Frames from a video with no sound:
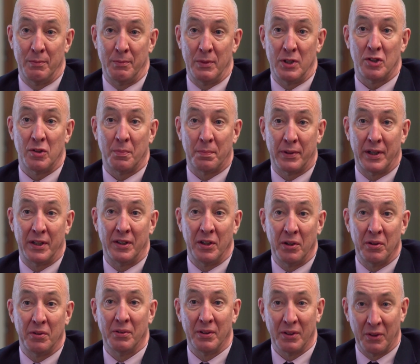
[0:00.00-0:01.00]
me
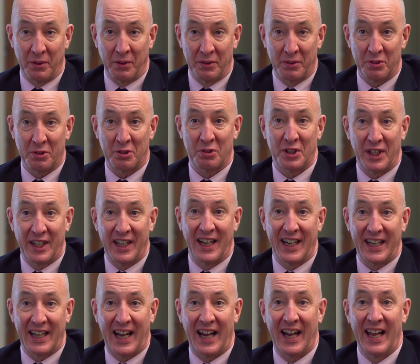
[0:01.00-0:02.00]
sorprendió cuando yo llegué
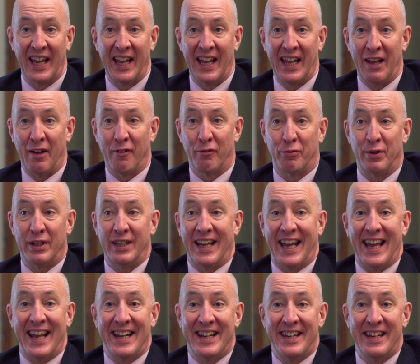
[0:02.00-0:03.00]
acá fue
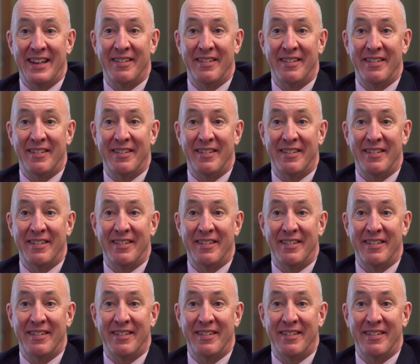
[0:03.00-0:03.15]
el